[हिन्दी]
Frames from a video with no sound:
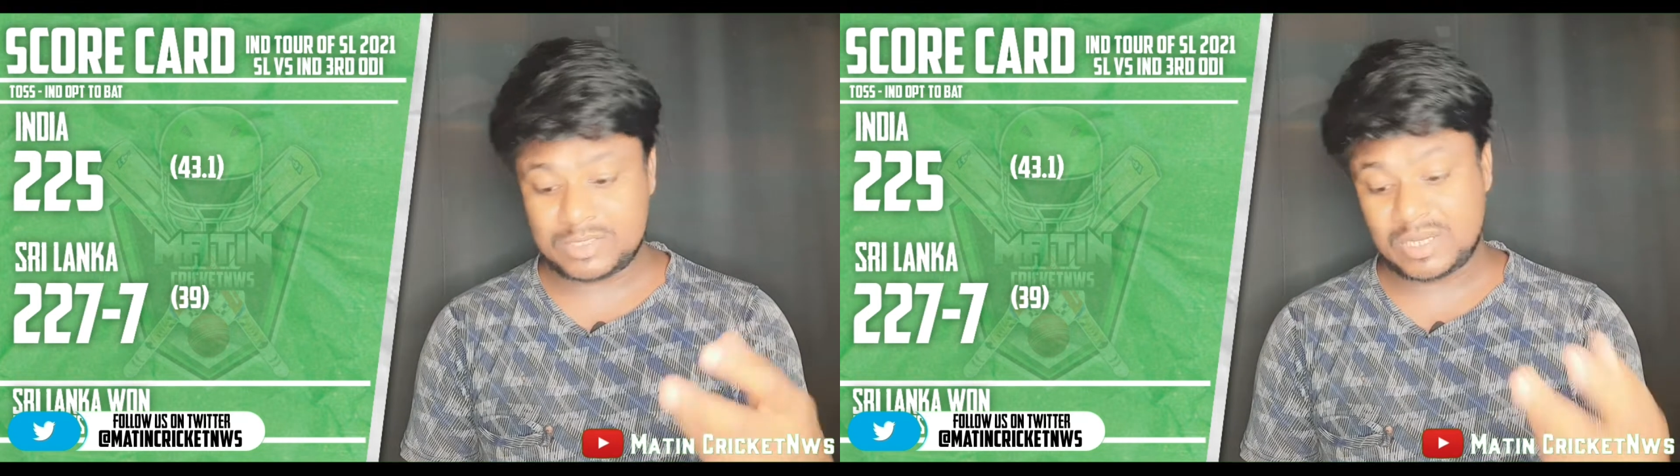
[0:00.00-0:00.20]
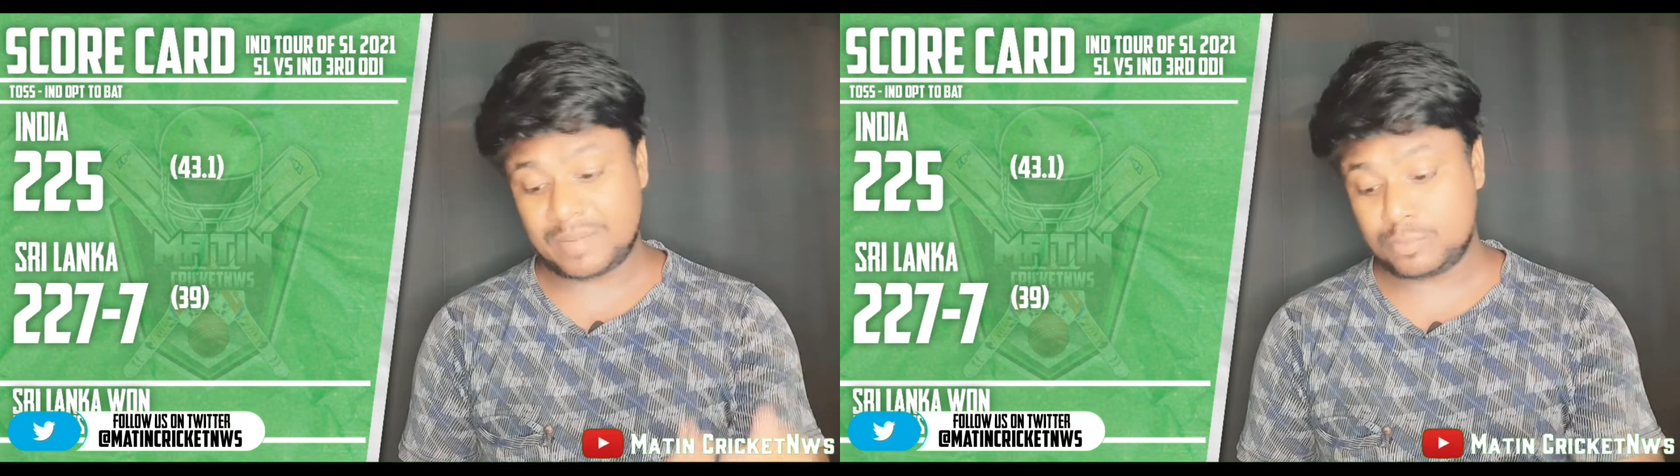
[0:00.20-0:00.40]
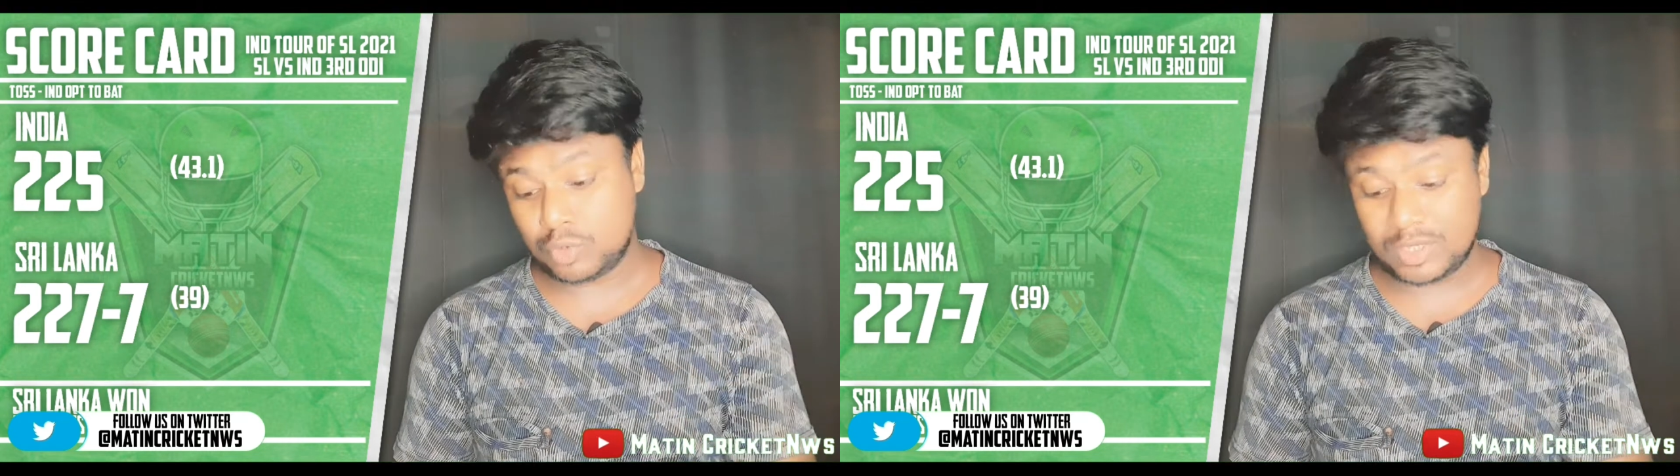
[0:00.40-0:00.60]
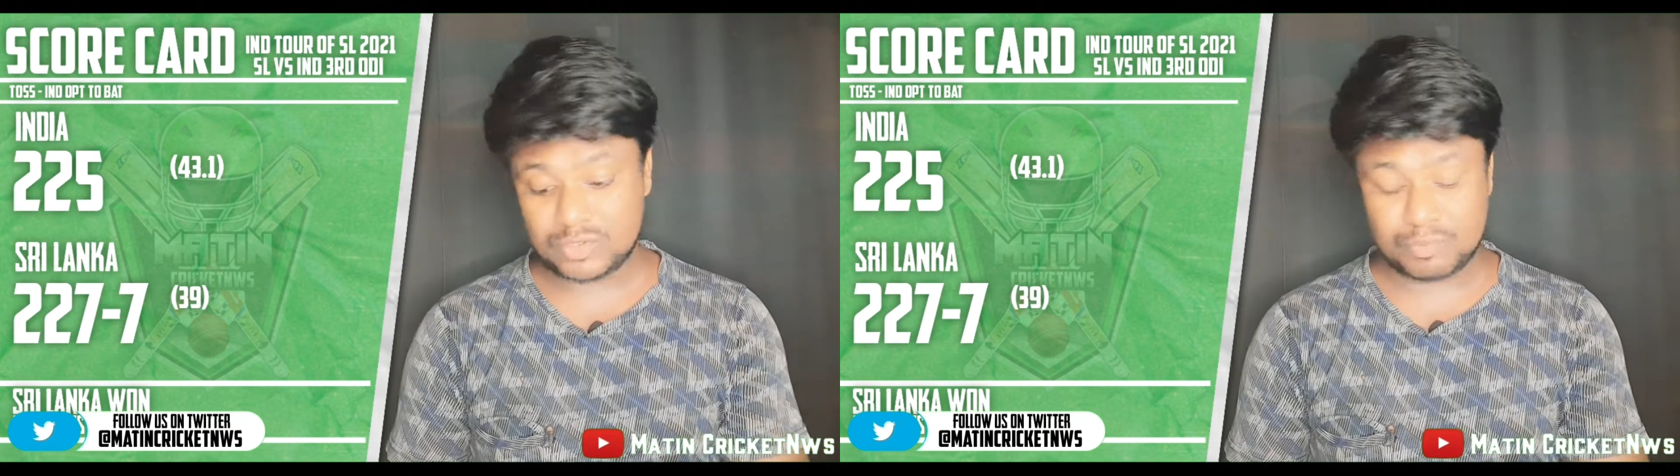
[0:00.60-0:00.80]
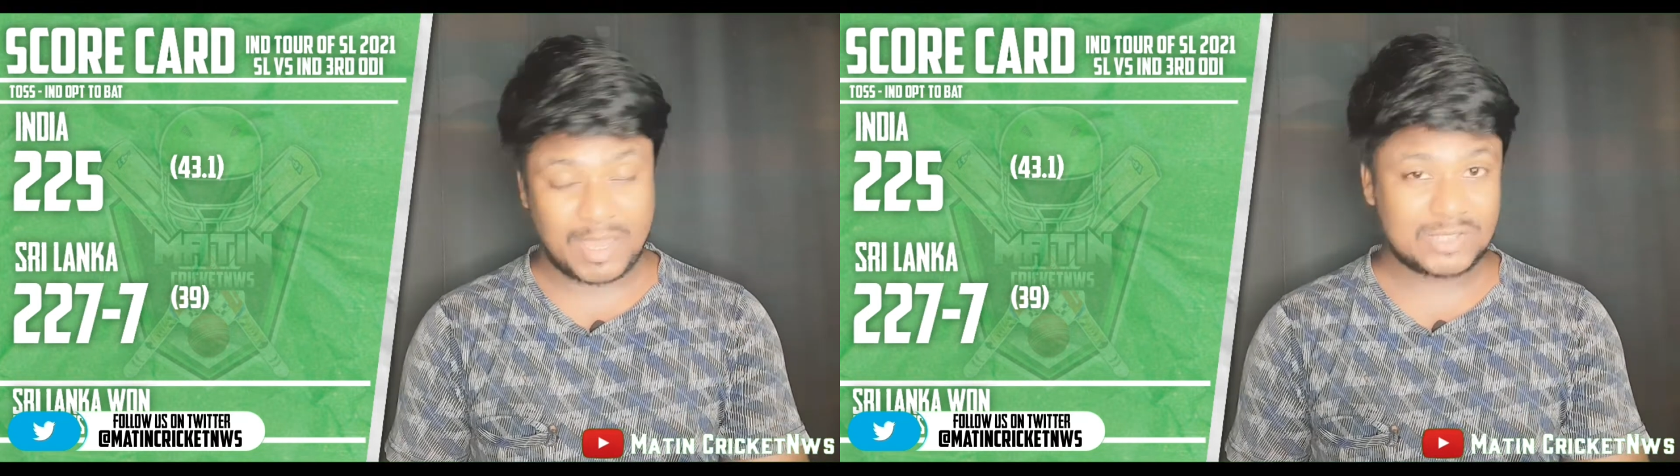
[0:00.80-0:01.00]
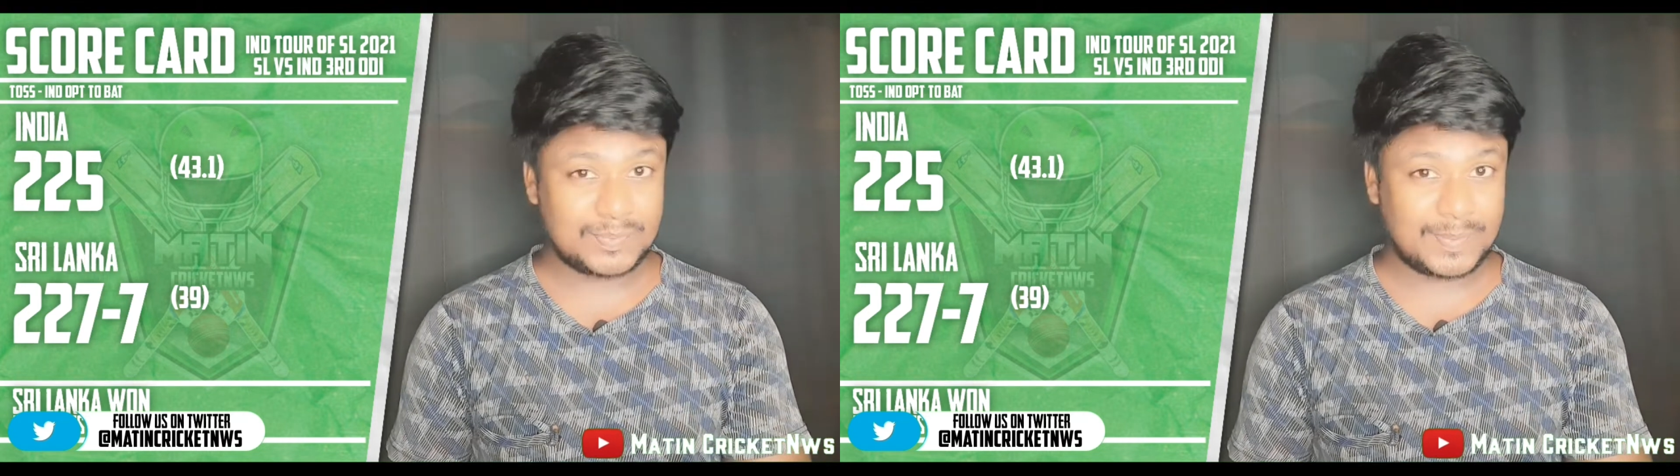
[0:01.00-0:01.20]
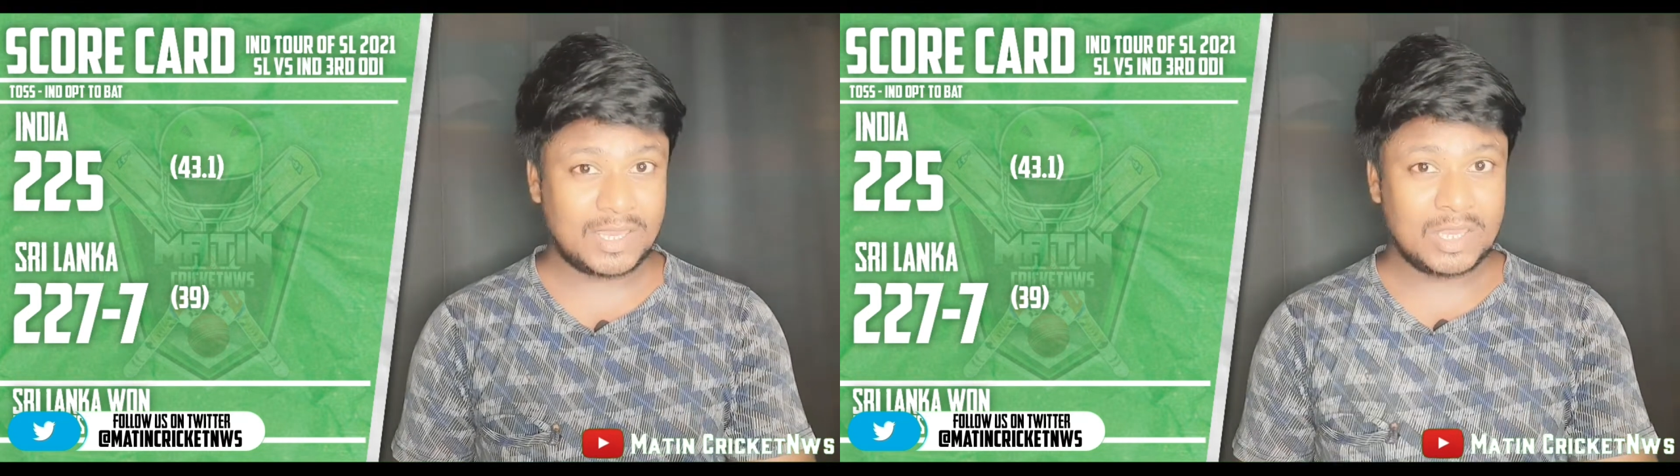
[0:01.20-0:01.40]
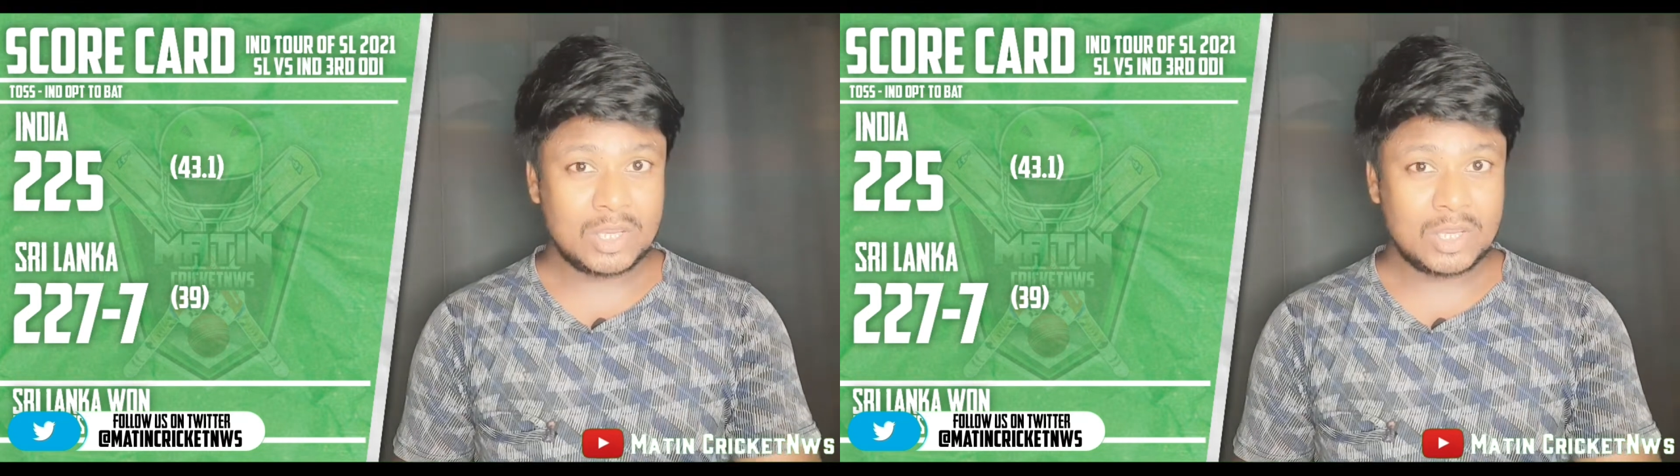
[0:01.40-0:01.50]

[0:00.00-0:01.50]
छाप छोड़ा इस मैच पे